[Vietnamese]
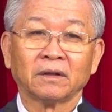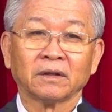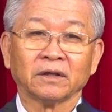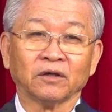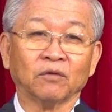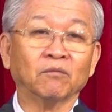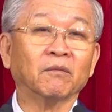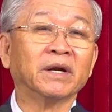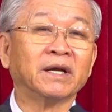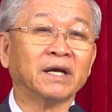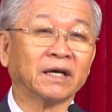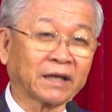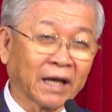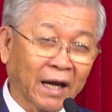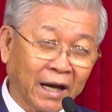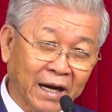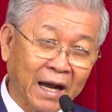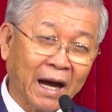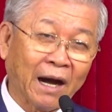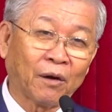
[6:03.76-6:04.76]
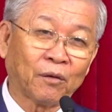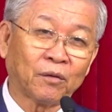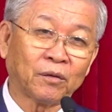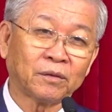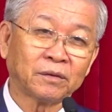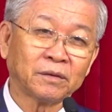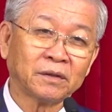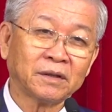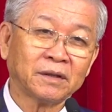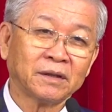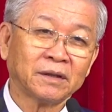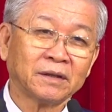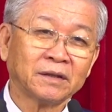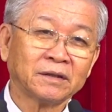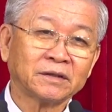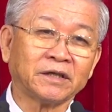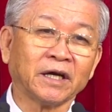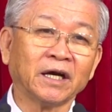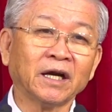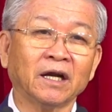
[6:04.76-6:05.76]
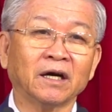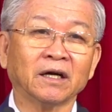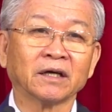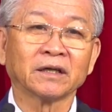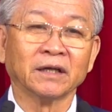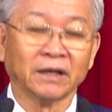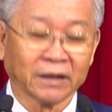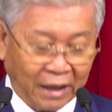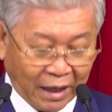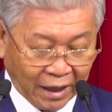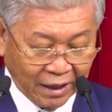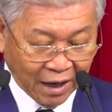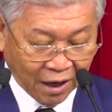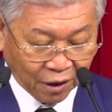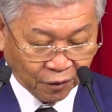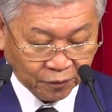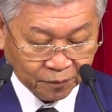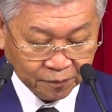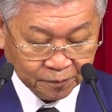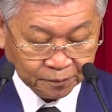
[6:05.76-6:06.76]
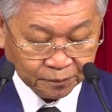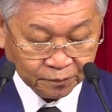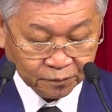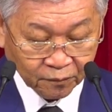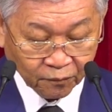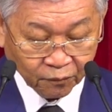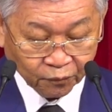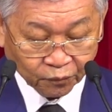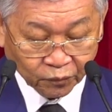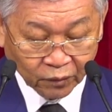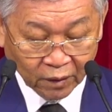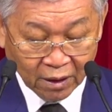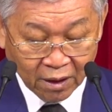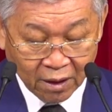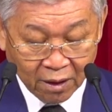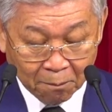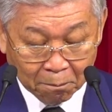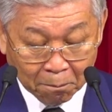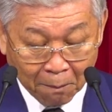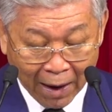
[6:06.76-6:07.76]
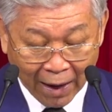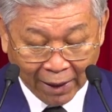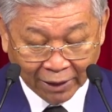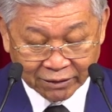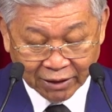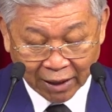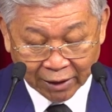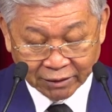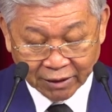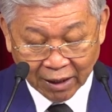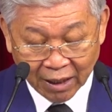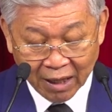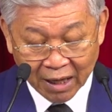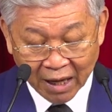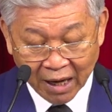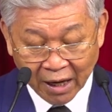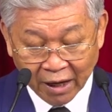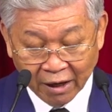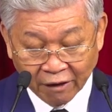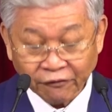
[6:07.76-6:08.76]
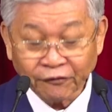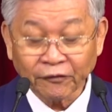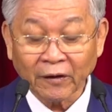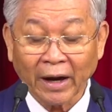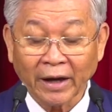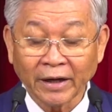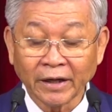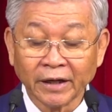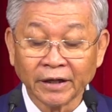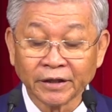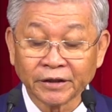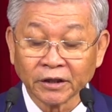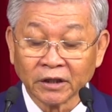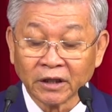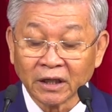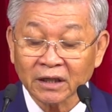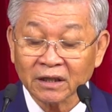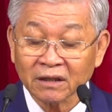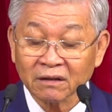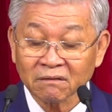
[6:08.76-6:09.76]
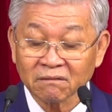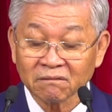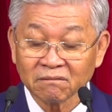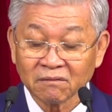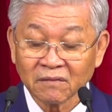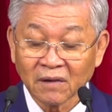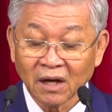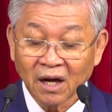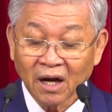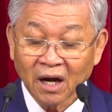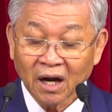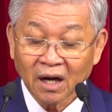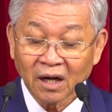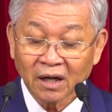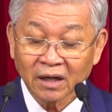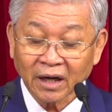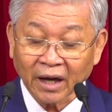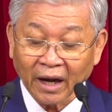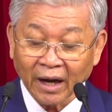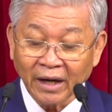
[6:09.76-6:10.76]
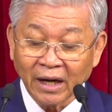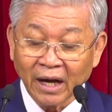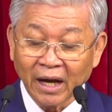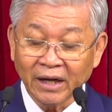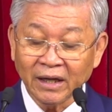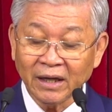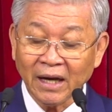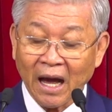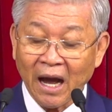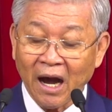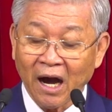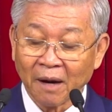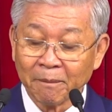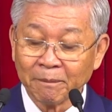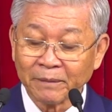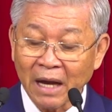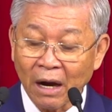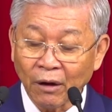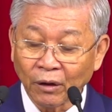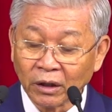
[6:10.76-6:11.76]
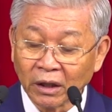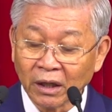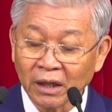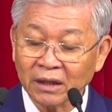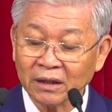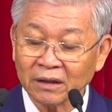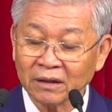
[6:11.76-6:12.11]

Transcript: dụng binh như thế nào chiến lược như thế nào bảy thầy tế lễ phải đi trước kể đến là hầm giáo ước